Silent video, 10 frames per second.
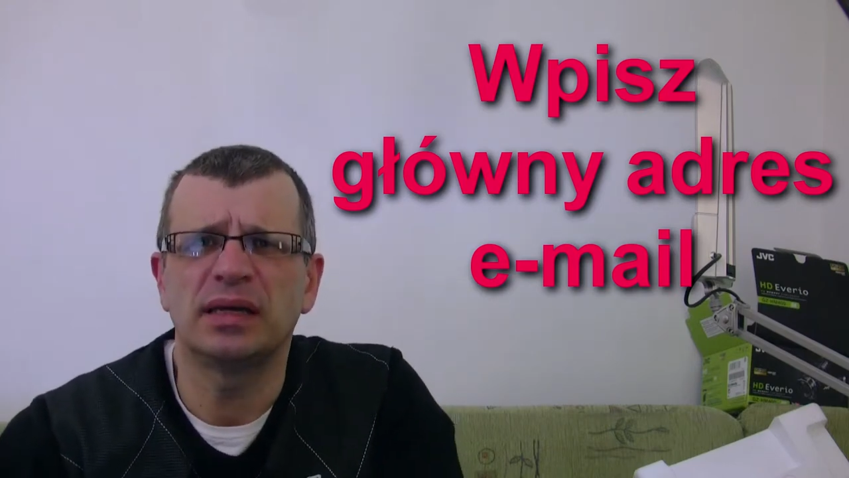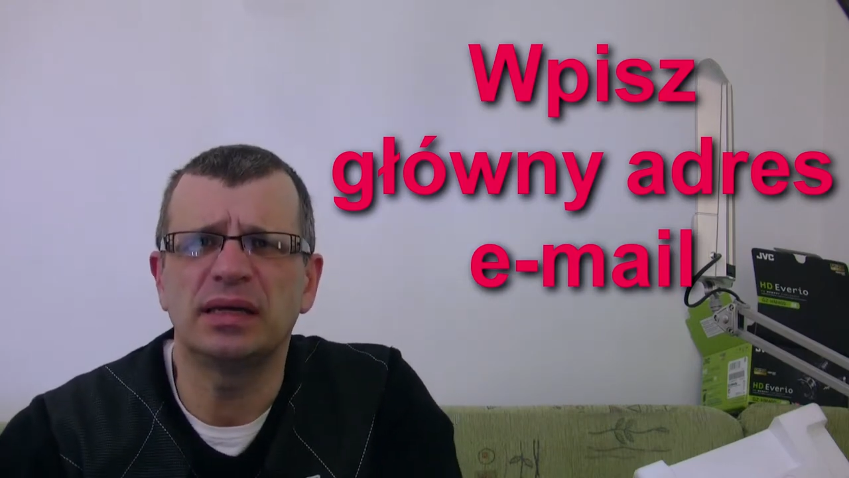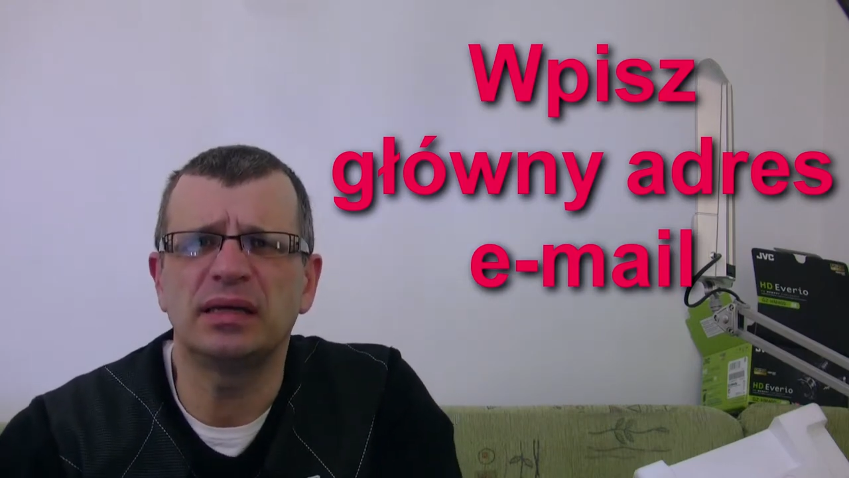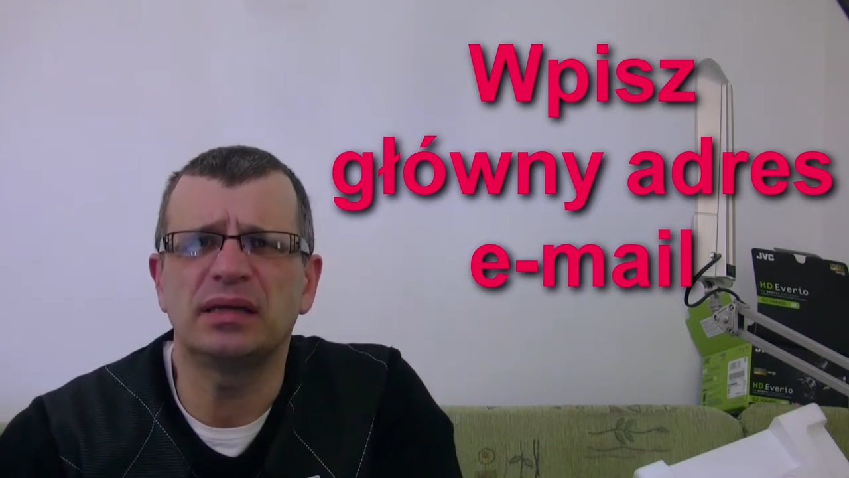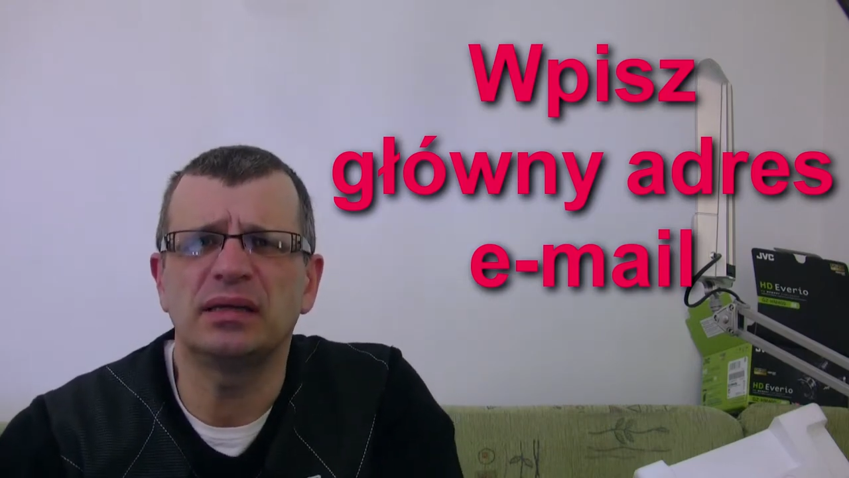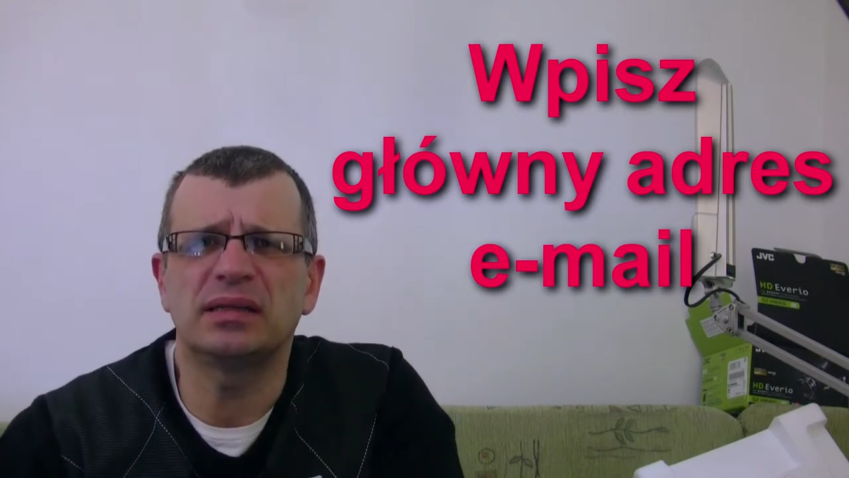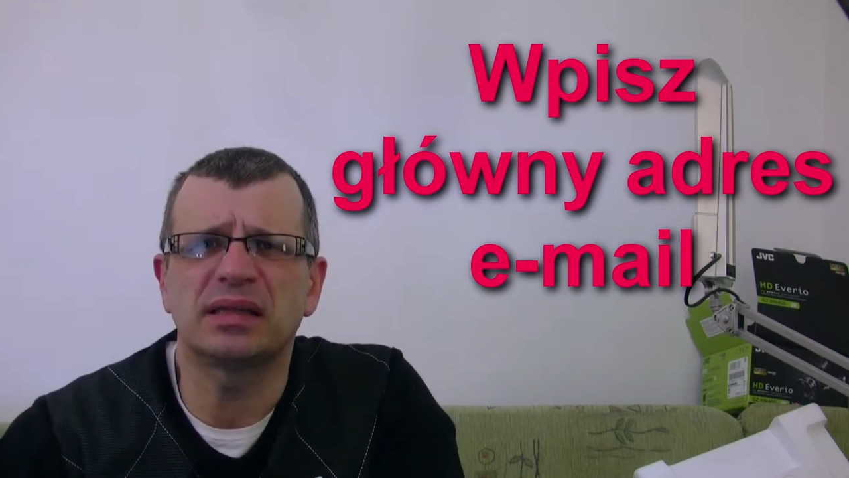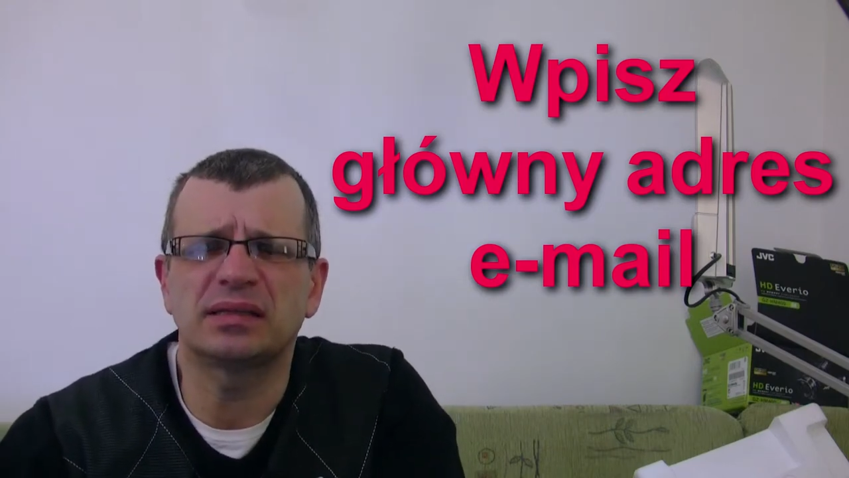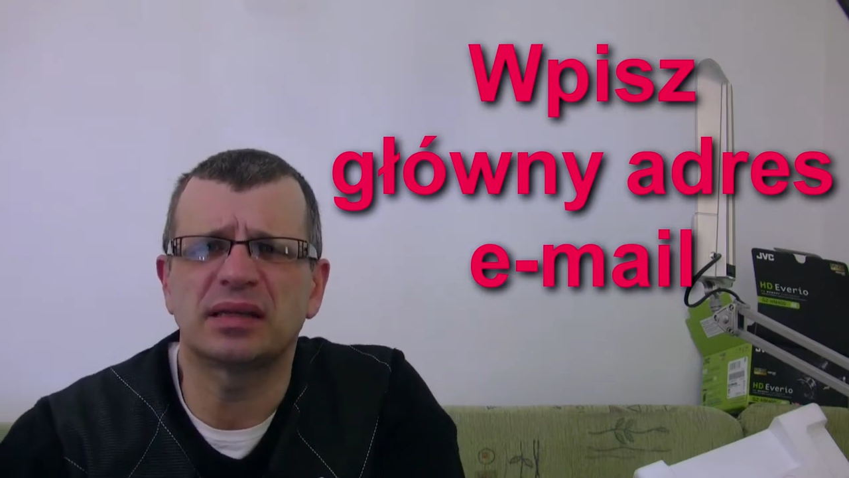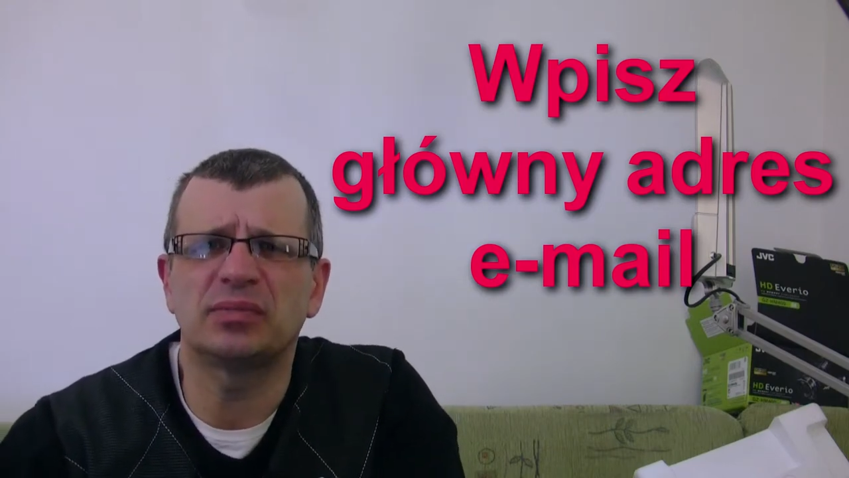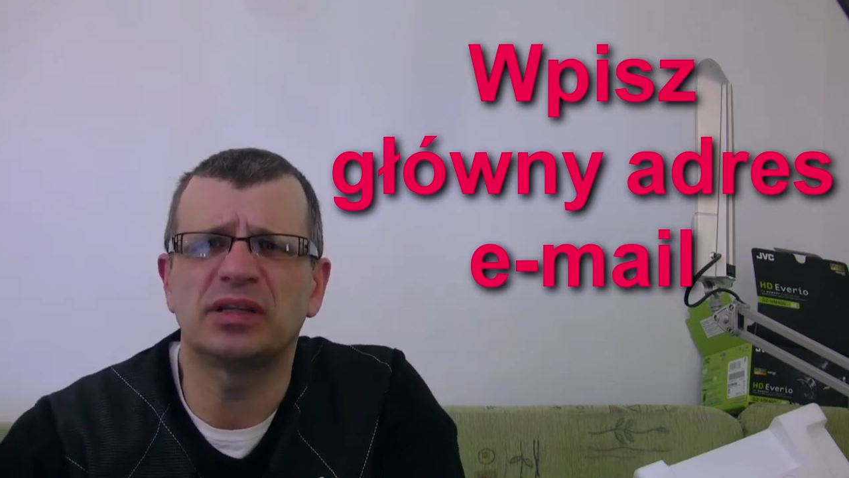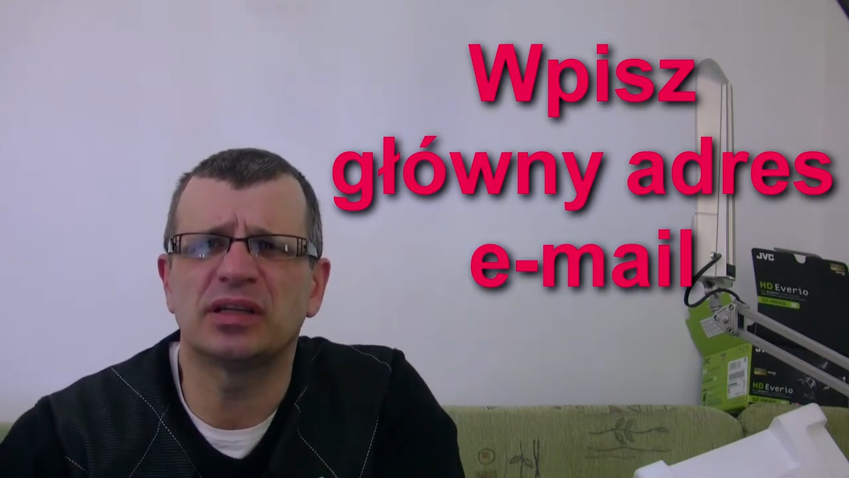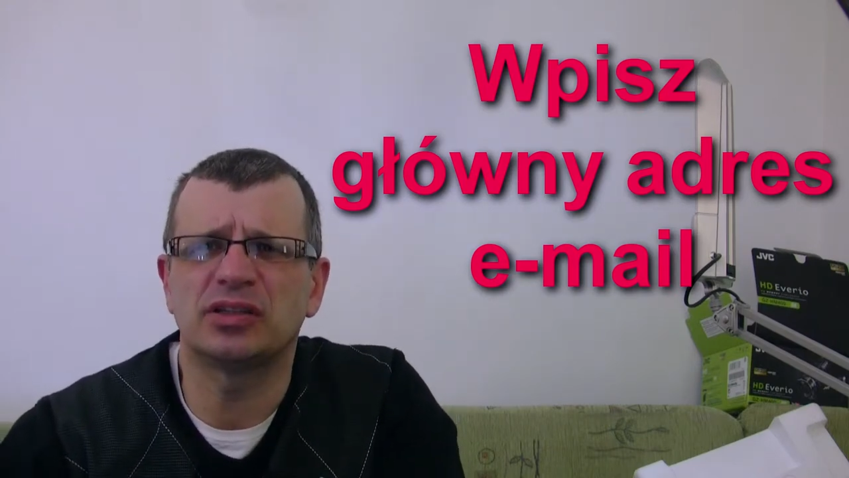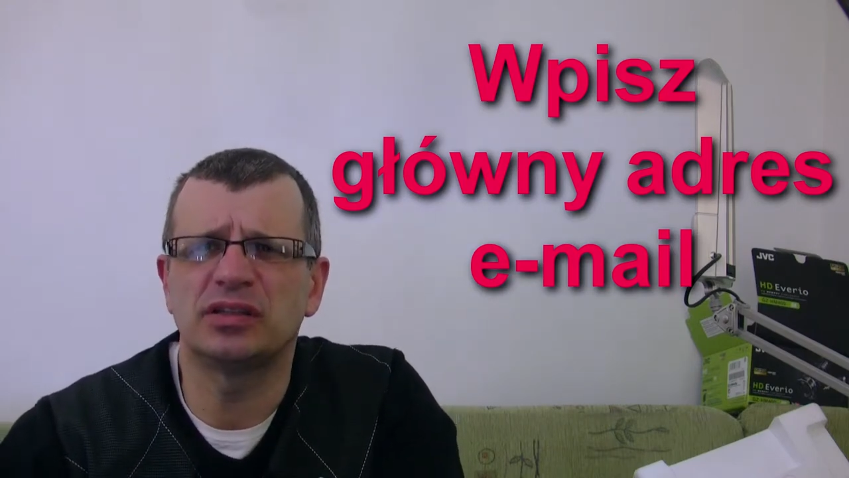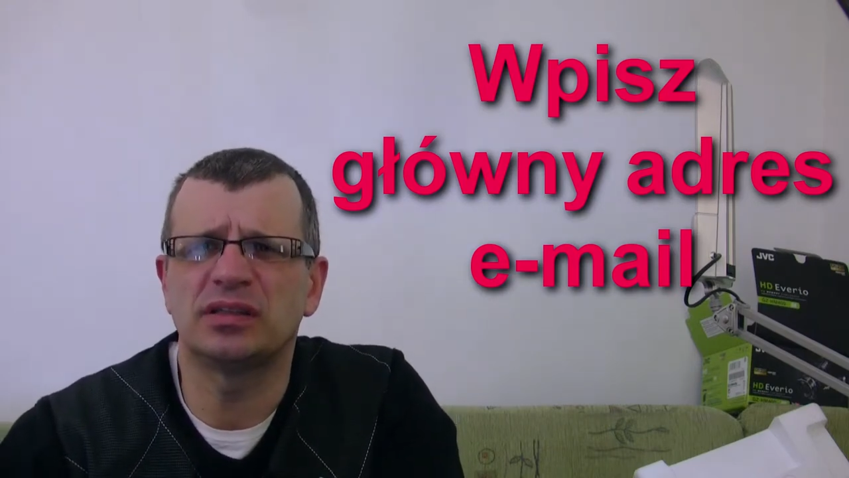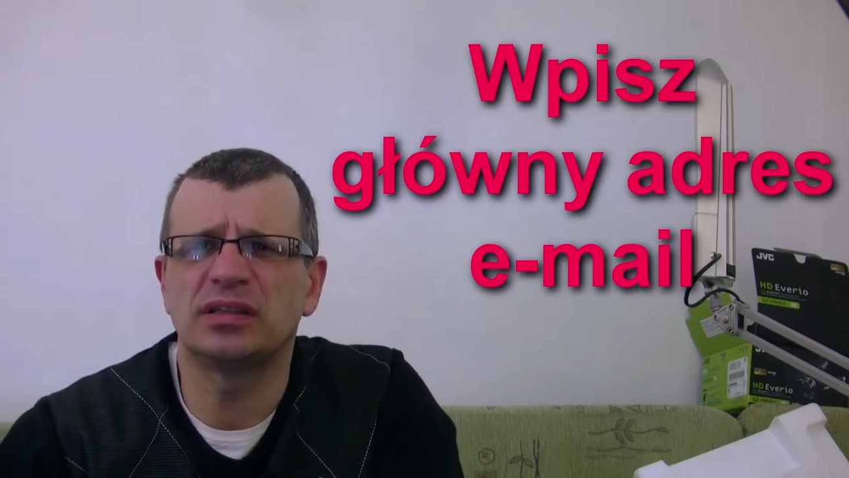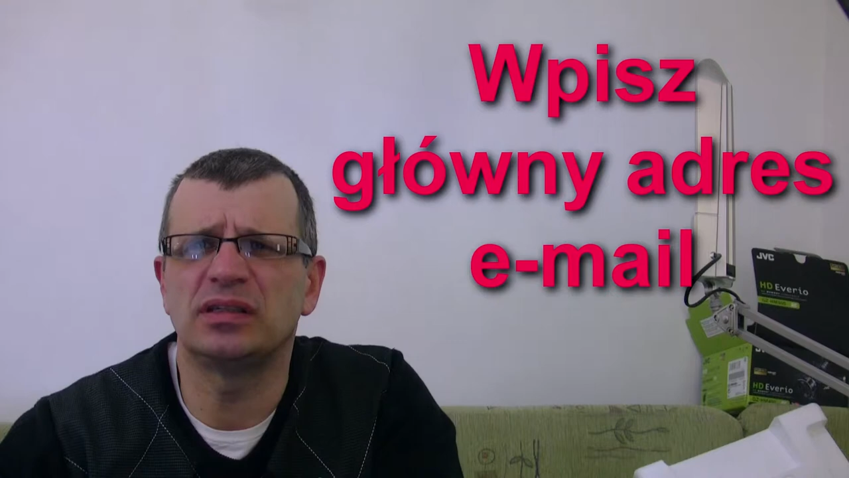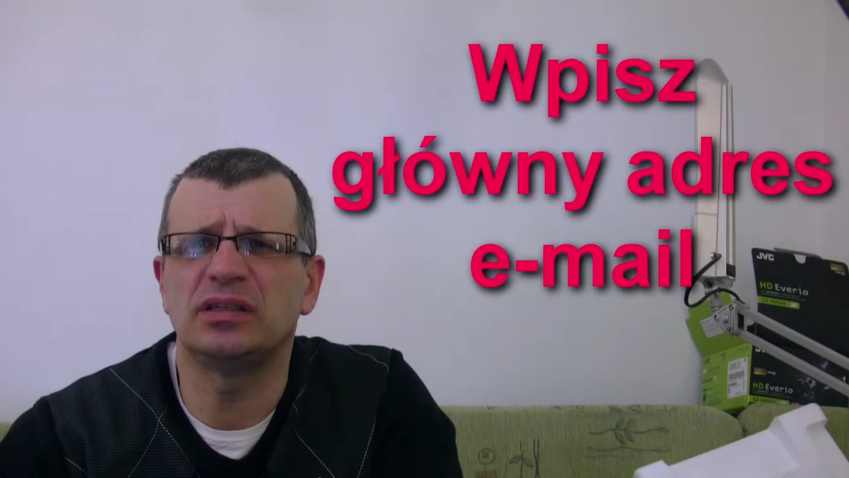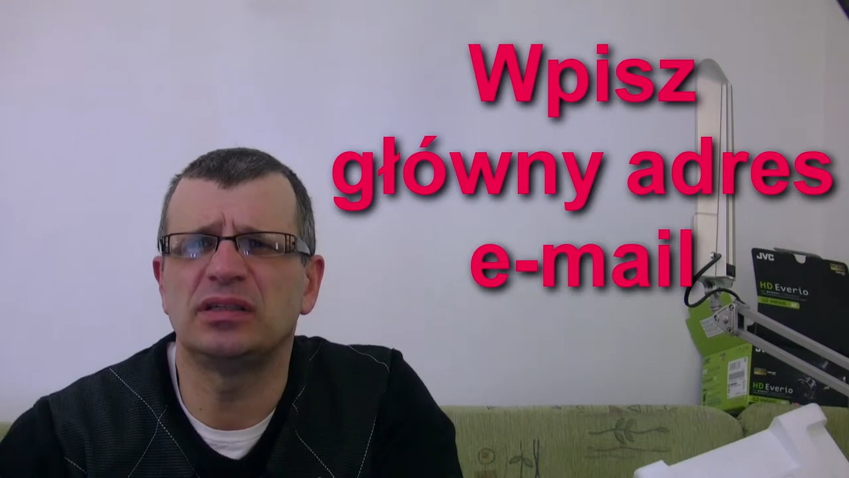i następnie naciśnij,